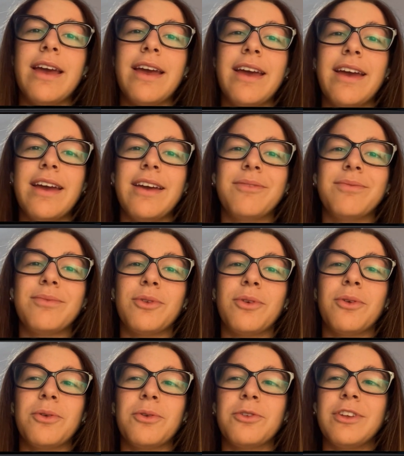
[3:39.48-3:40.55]
e
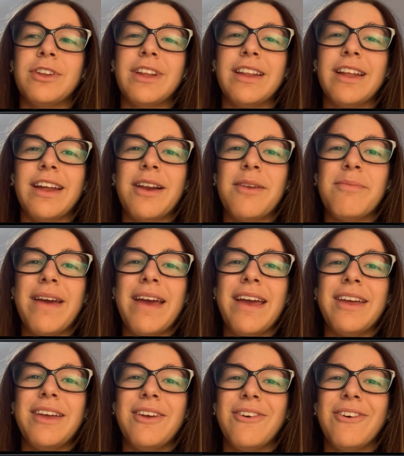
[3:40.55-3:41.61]
sono riuscita a dare il
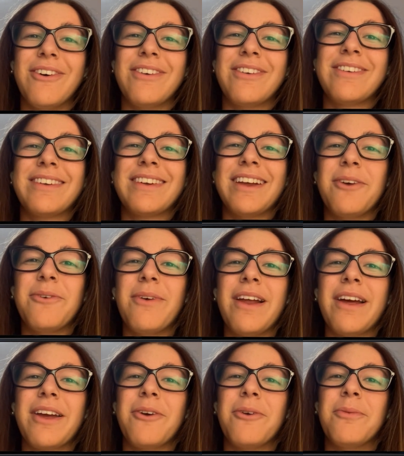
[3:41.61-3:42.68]
meglio in
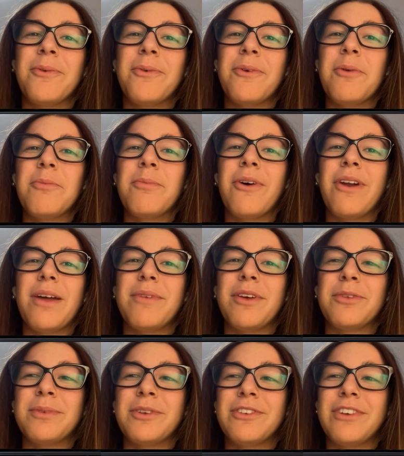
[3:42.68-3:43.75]
quella che comunque è un po' la
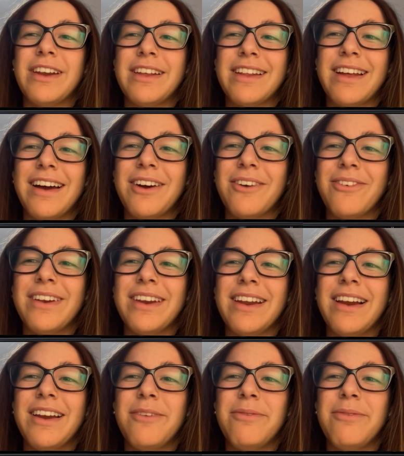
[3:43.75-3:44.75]
mia specialità, quindi